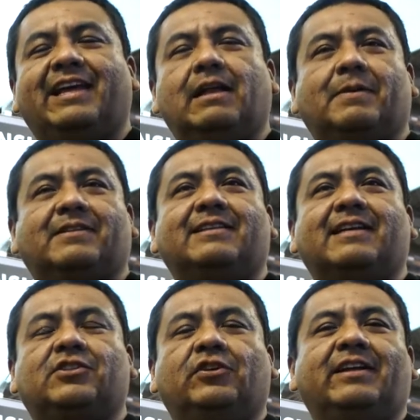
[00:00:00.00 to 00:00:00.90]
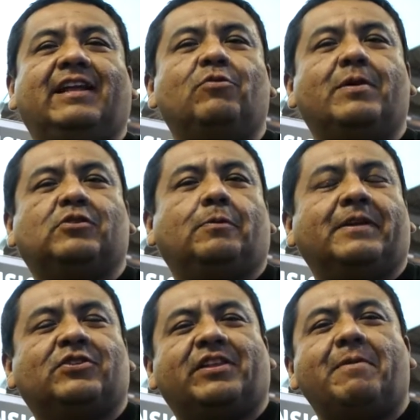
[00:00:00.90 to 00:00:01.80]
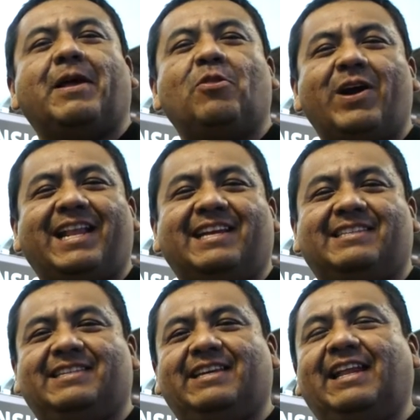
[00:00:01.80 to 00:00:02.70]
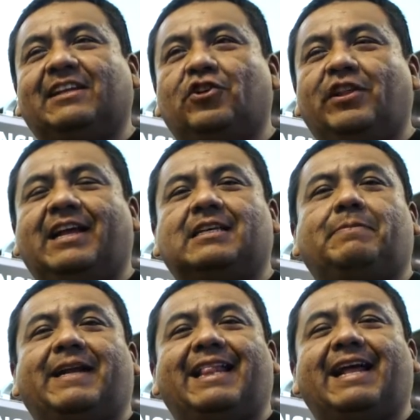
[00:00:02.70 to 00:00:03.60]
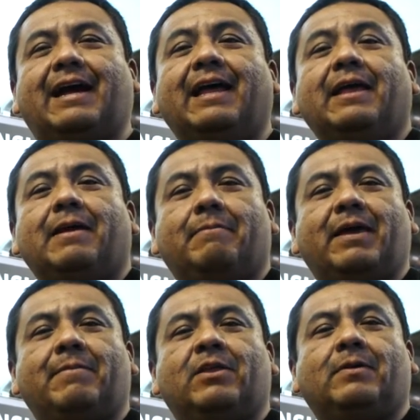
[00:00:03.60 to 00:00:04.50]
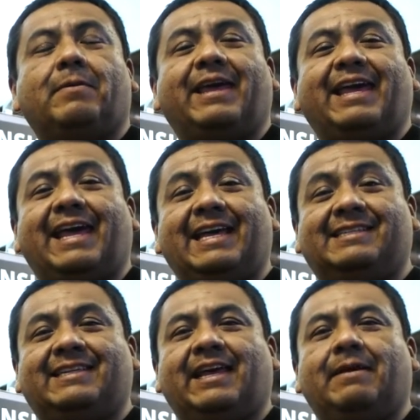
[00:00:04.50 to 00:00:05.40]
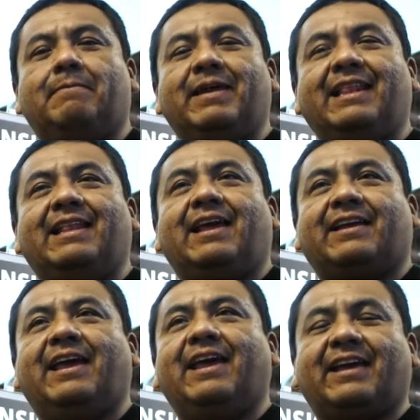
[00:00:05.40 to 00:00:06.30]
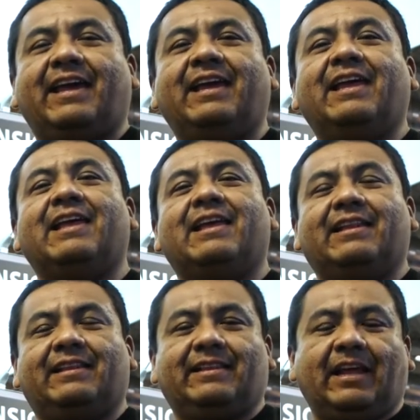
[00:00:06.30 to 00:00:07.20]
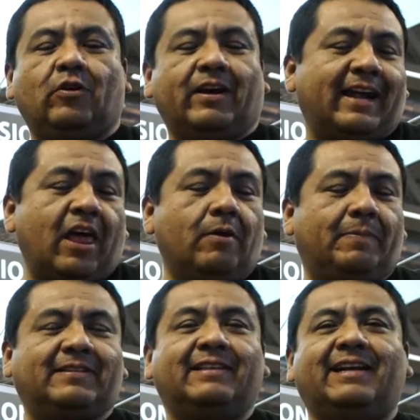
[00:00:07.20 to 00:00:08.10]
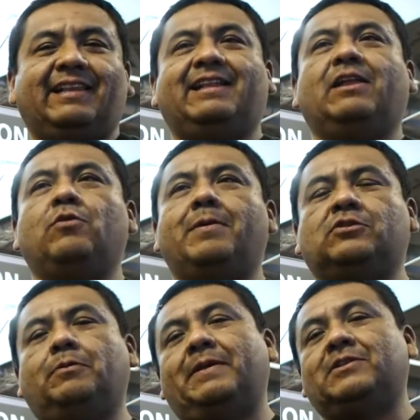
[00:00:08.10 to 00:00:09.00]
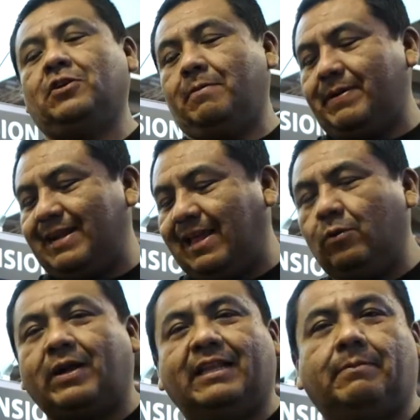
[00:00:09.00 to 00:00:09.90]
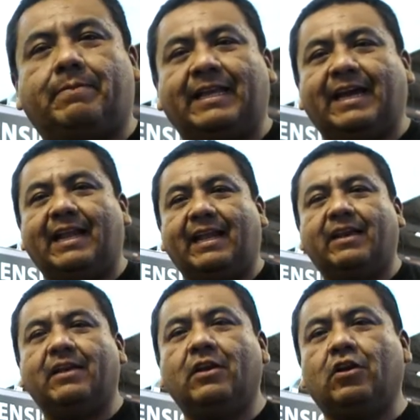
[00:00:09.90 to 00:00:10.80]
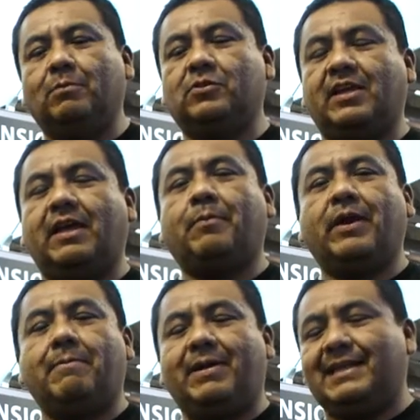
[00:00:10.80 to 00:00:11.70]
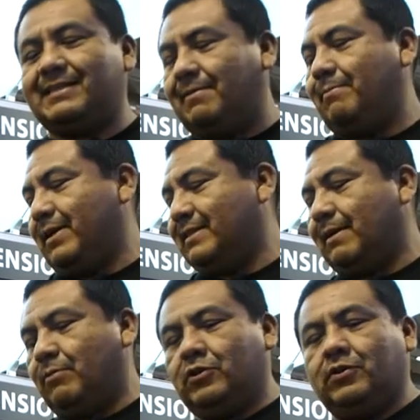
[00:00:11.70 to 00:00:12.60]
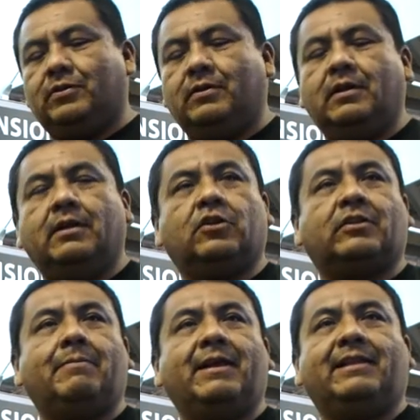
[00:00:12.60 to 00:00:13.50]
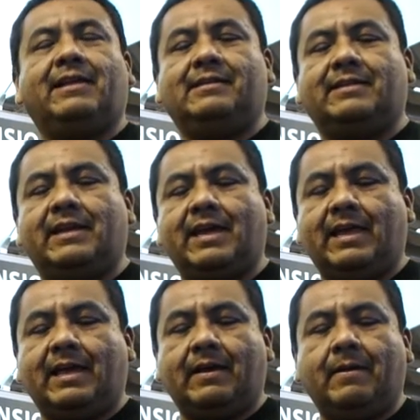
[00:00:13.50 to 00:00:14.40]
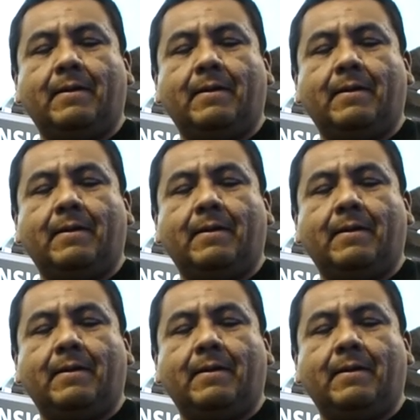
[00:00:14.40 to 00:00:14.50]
en la presentación de las nuevas suspensiones manuales y electrónicas para la BMW S1000RR, tengo el agrado de presentarles la nueva suspensión para la Ducati Panigale. Como ustedes pueden ver, esta, esta moto totalmente diseñada